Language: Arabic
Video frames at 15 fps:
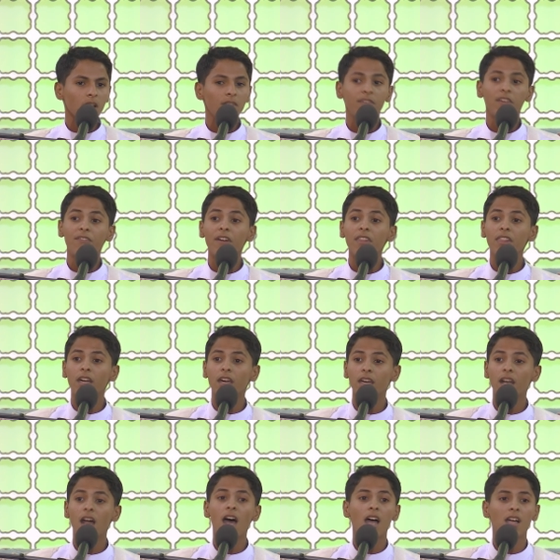في فضل
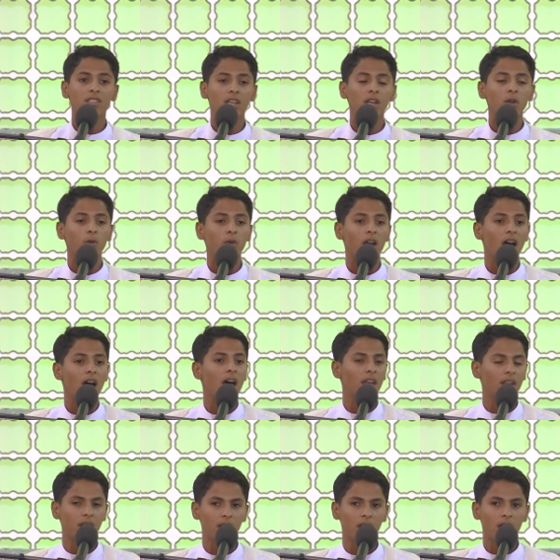قراءة
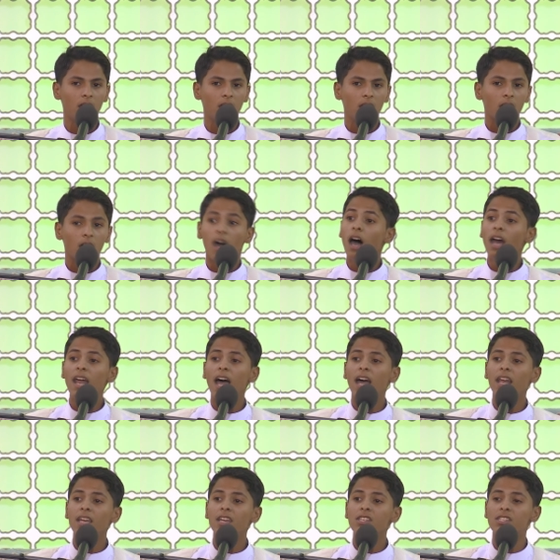القرآن قال
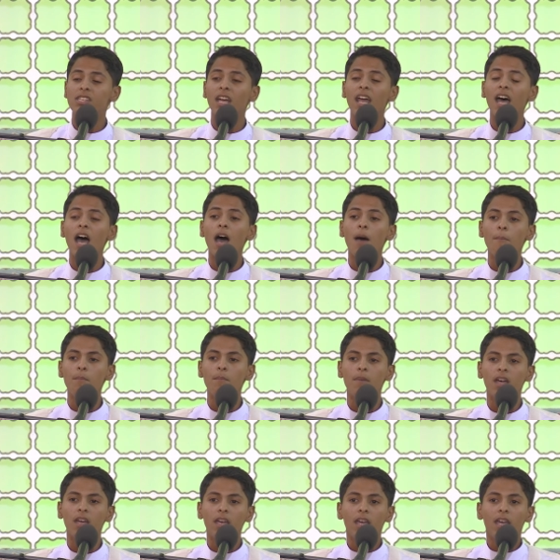عليه السلام
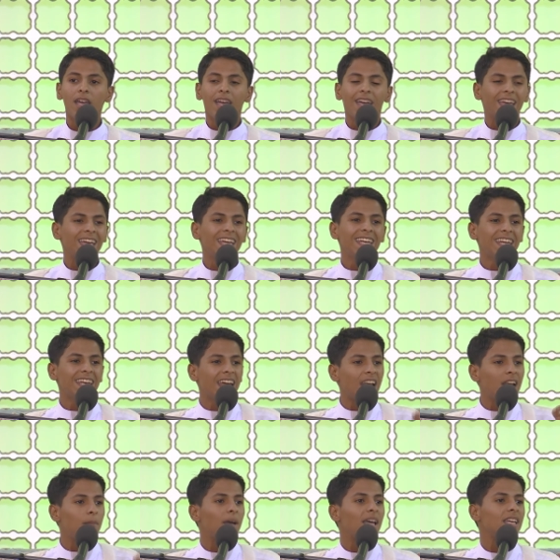إن
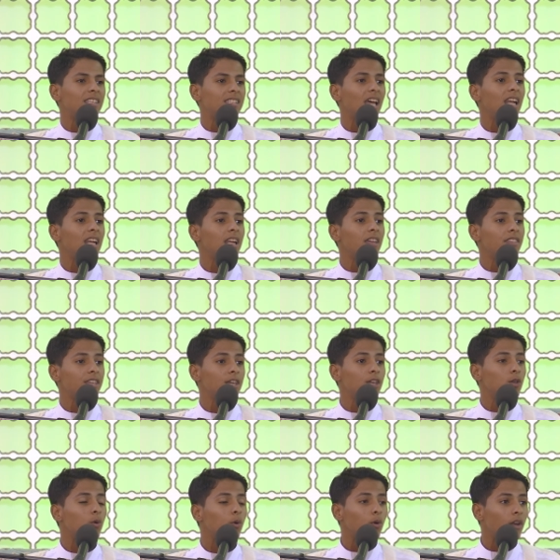البيت الذي
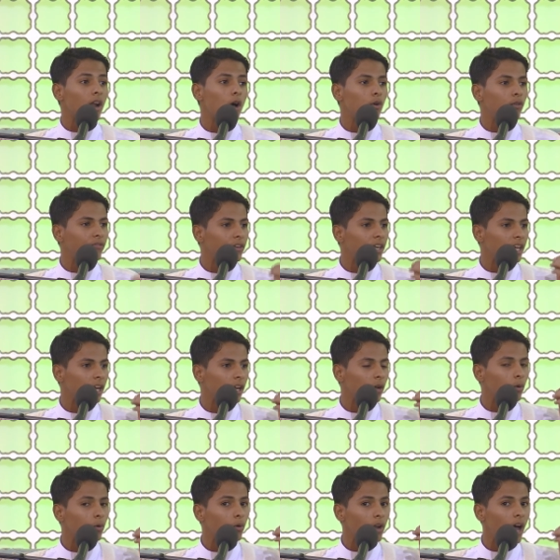يقرأ فيه
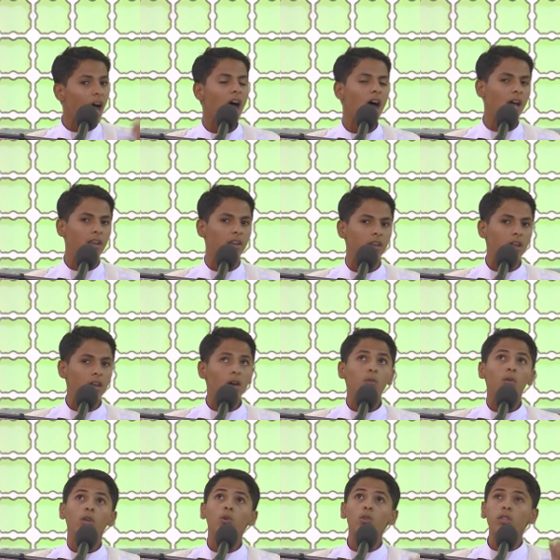القرآن
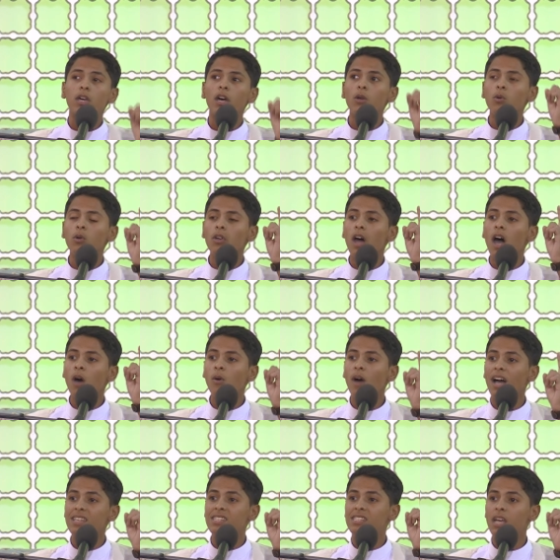ويذكر الله
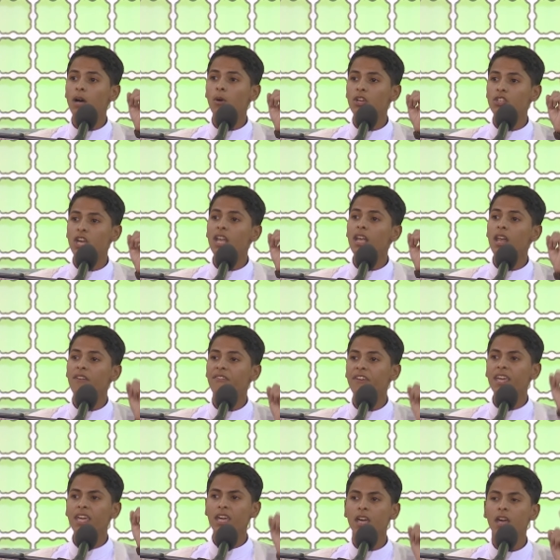عز وجل
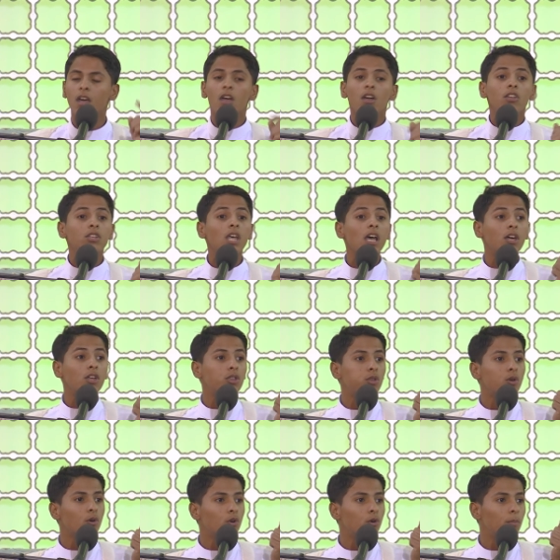فيه
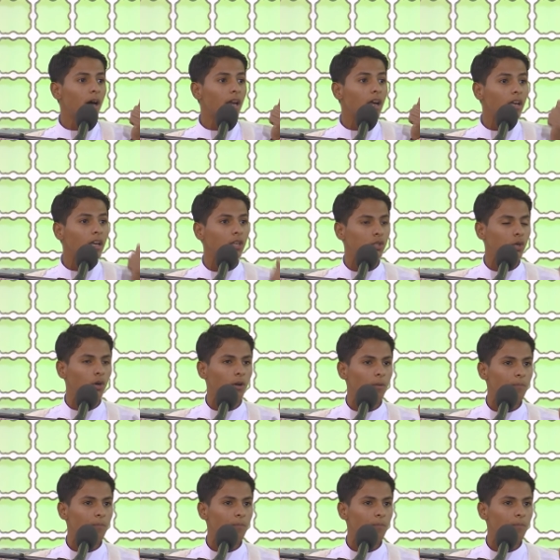تكثر بركته